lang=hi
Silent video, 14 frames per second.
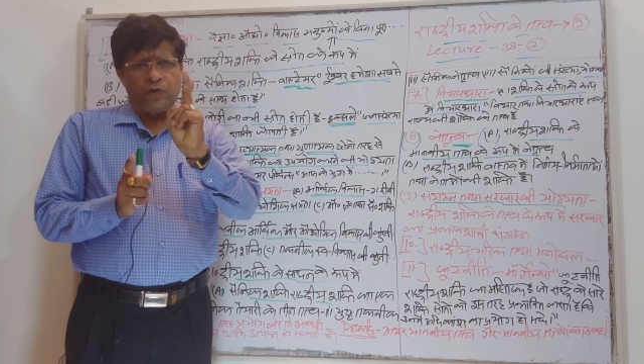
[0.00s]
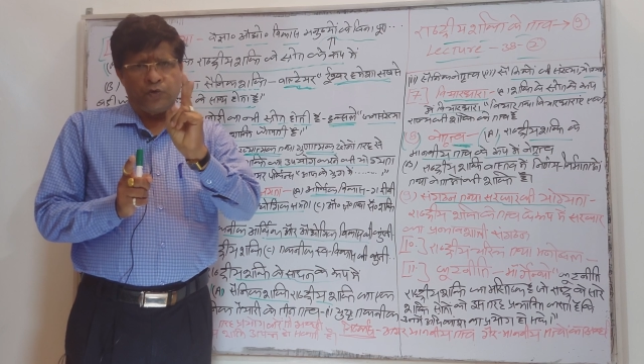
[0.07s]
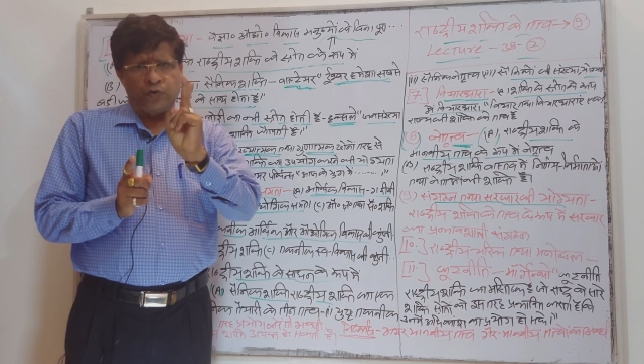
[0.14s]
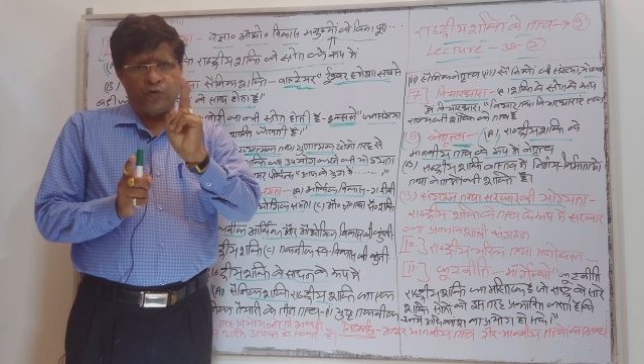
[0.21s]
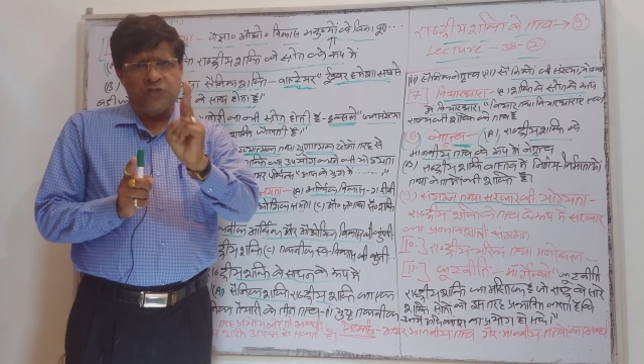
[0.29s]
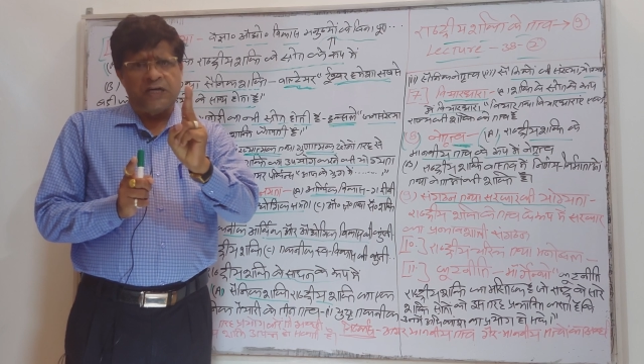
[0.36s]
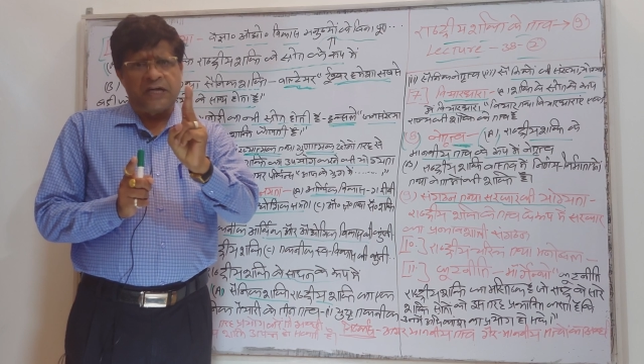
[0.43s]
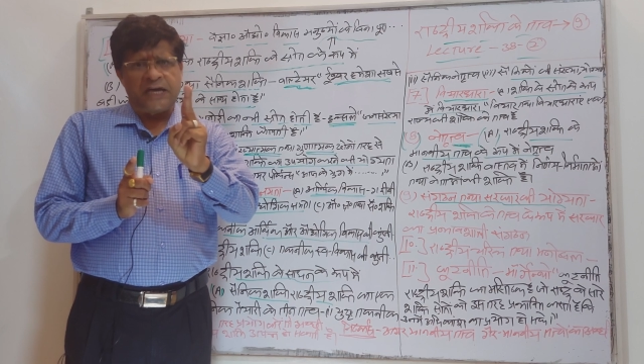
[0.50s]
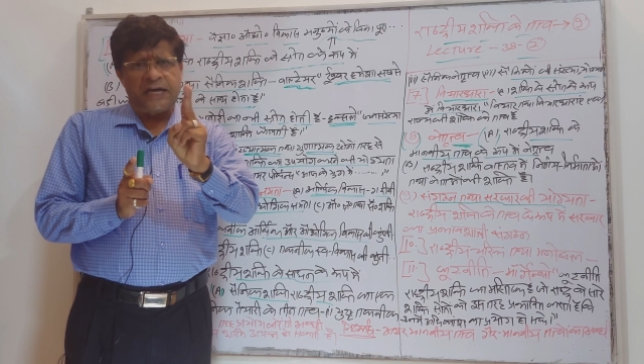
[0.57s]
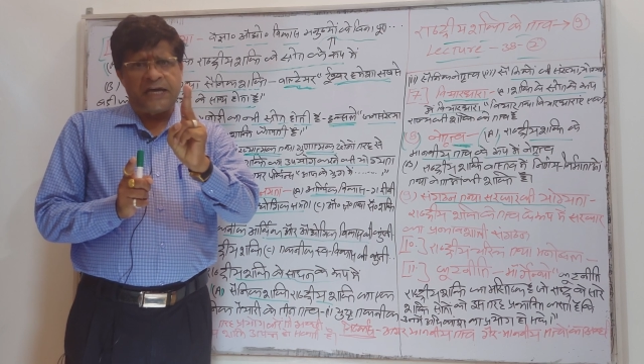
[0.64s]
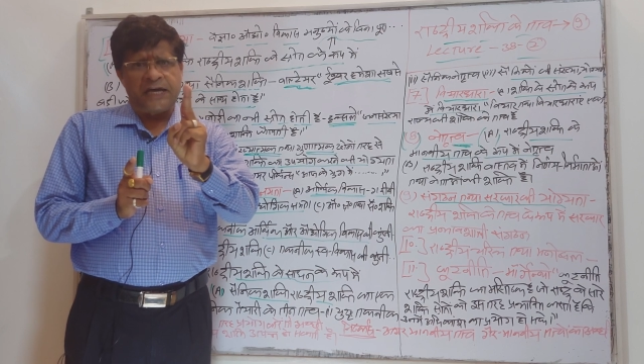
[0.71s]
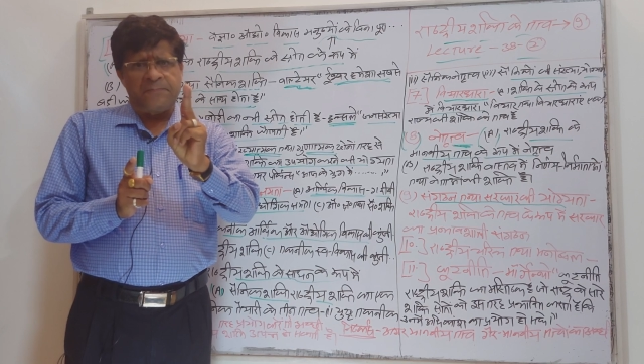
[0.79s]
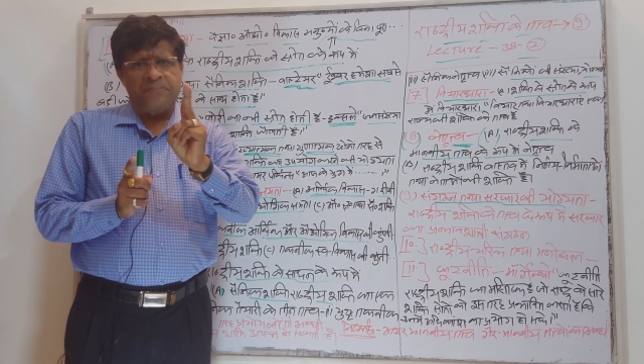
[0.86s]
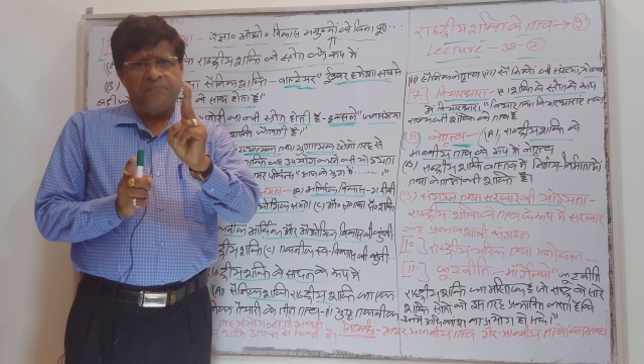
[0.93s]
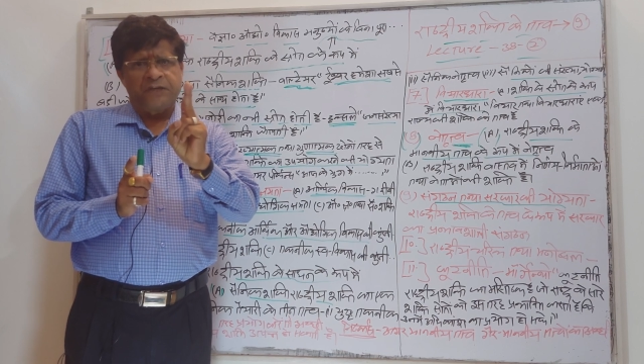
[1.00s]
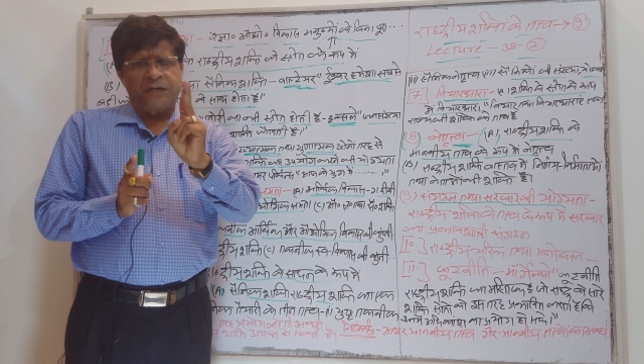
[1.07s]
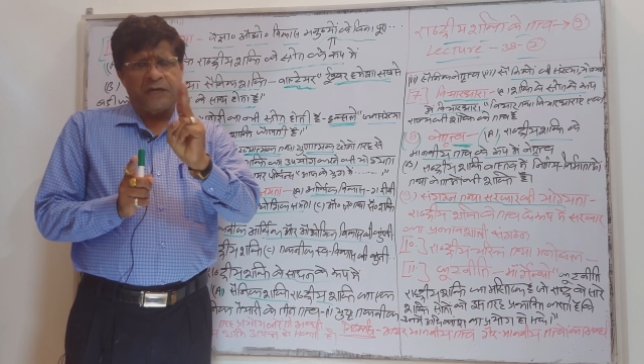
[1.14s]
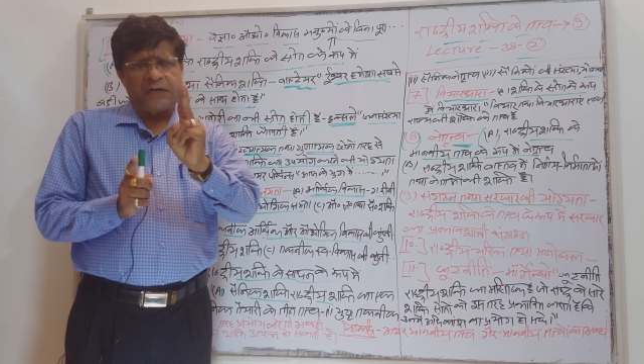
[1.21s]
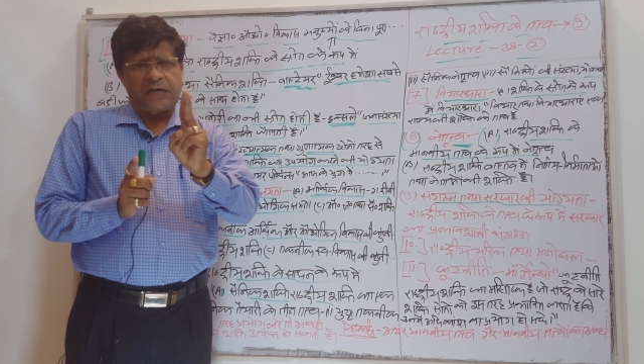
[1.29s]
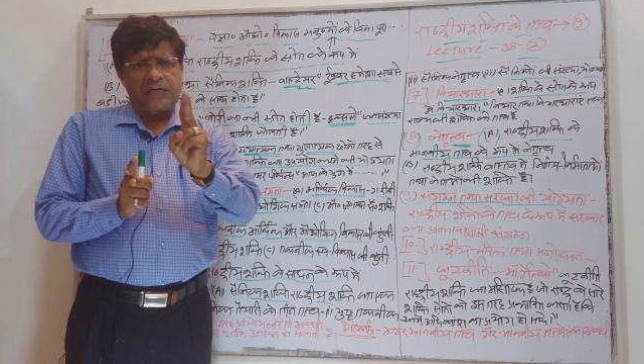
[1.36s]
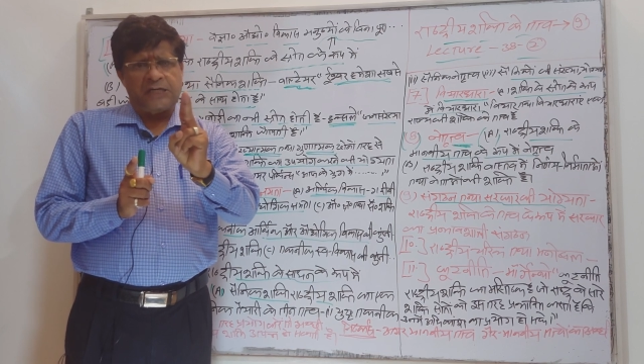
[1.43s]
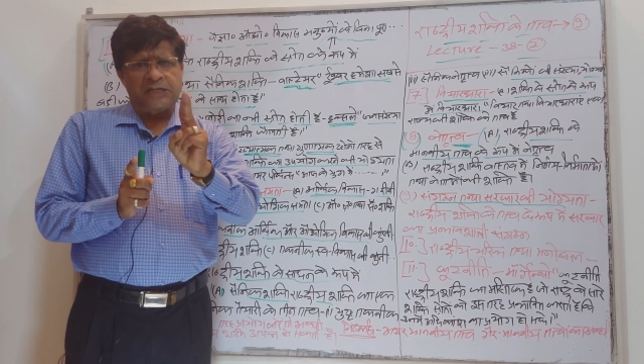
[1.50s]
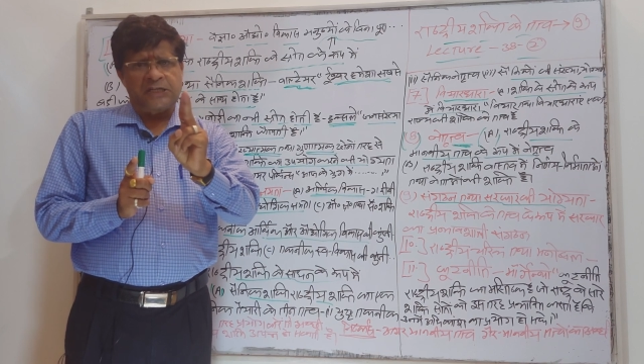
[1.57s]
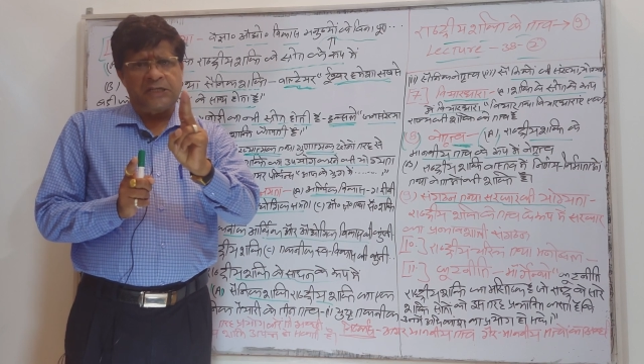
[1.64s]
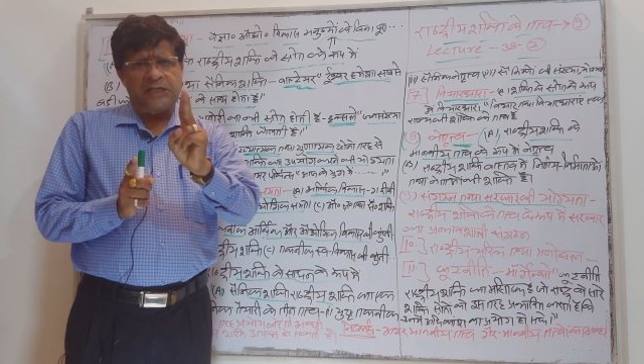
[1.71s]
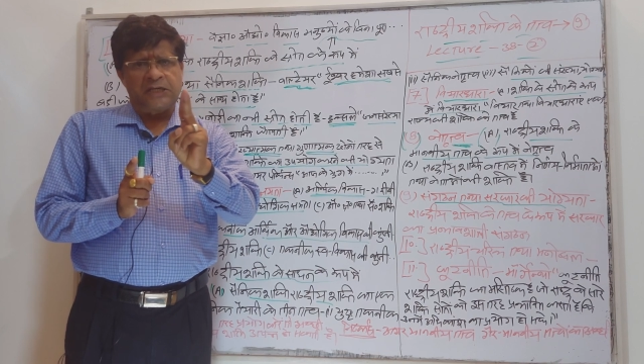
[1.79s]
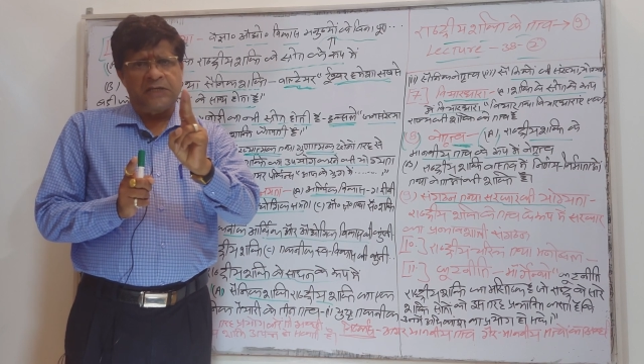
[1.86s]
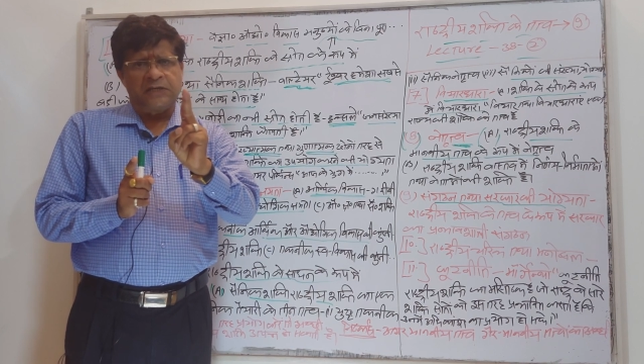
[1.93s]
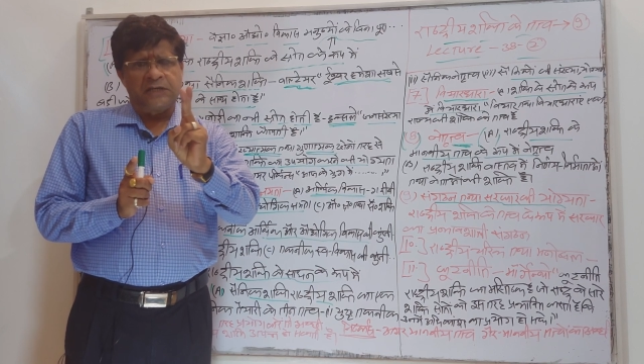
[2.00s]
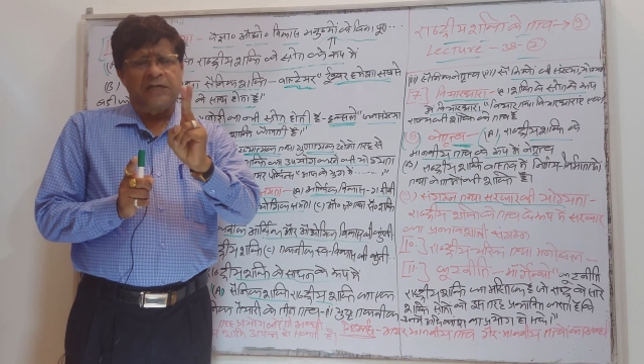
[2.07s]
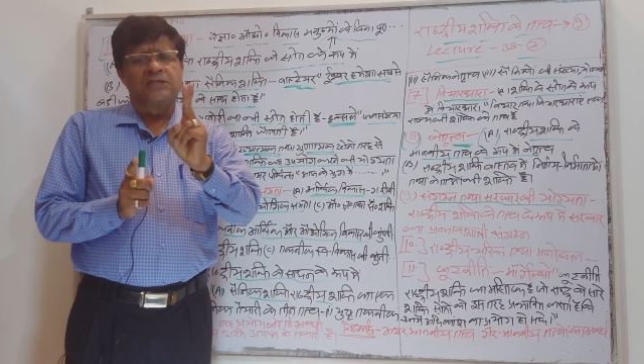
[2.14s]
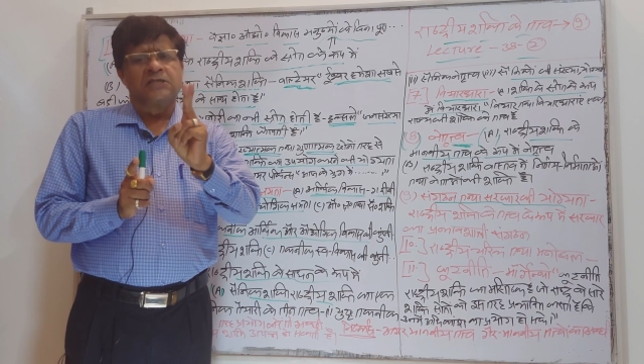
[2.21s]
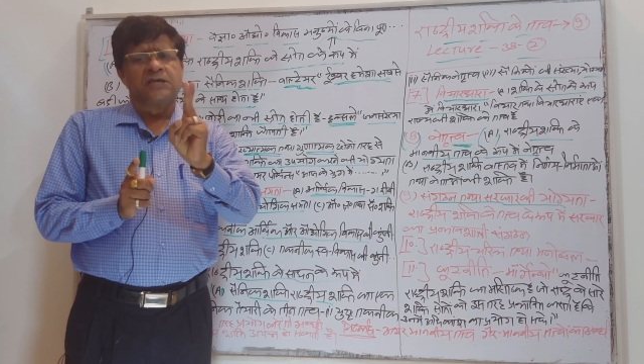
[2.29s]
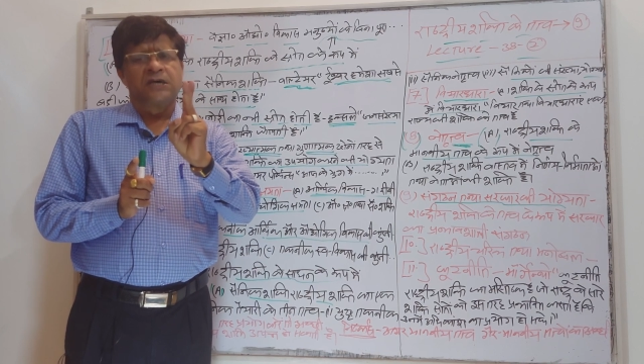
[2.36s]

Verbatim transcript: दूसरा है राष्ट्रीय या